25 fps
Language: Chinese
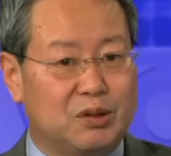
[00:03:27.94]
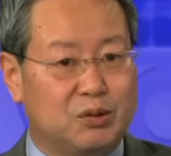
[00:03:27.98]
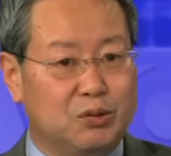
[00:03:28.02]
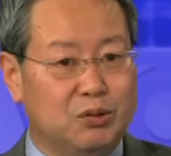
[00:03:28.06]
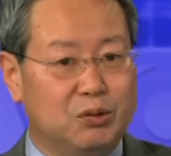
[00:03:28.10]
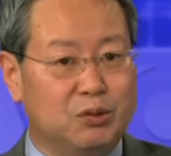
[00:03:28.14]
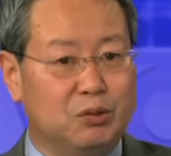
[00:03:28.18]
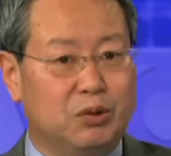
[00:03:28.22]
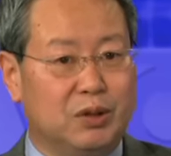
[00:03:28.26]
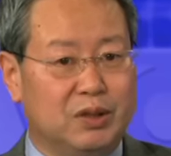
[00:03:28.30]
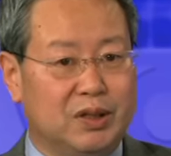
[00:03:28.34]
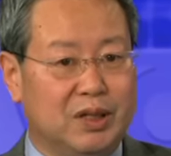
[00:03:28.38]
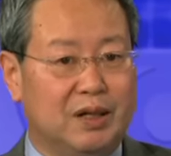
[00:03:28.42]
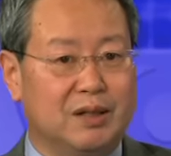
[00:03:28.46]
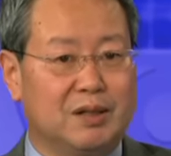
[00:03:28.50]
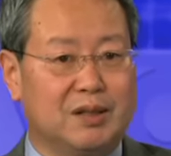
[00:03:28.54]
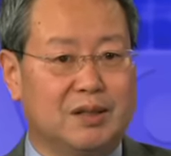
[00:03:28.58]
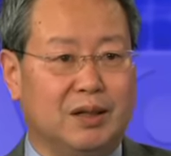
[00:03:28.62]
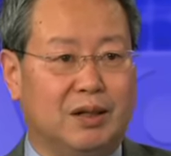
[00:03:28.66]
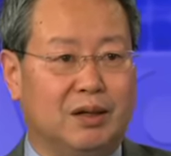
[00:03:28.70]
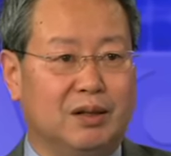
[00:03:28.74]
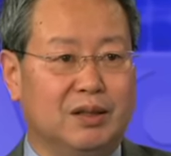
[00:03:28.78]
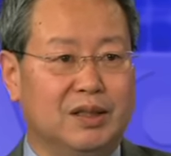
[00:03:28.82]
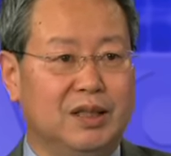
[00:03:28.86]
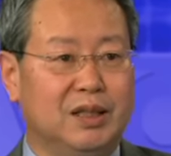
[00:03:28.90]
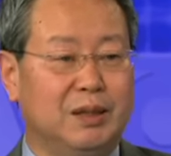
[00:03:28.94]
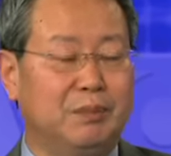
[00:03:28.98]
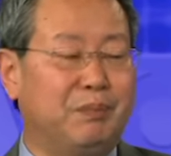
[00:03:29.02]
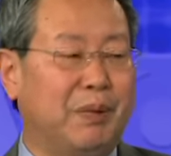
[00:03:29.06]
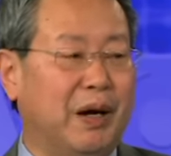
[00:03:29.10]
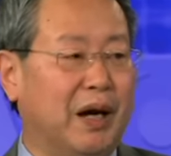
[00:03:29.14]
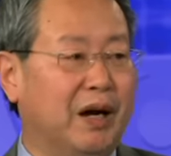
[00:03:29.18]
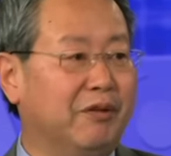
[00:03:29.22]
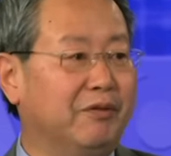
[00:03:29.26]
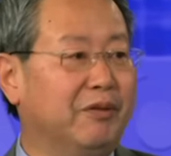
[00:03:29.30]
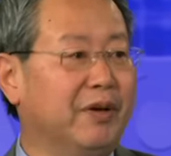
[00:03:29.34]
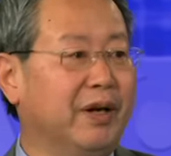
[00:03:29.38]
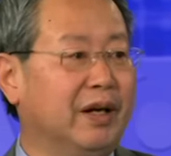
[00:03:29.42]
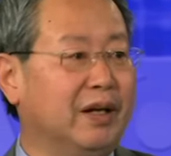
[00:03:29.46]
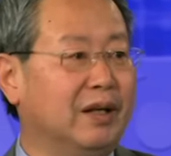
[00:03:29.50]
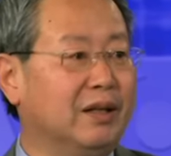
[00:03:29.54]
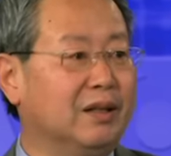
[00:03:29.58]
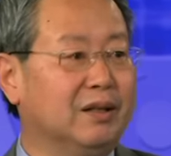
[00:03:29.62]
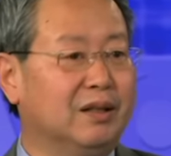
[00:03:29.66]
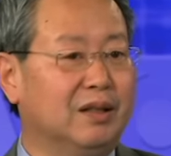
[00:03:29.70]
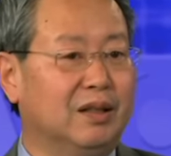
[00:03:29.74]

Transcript: 中国你要找一百位，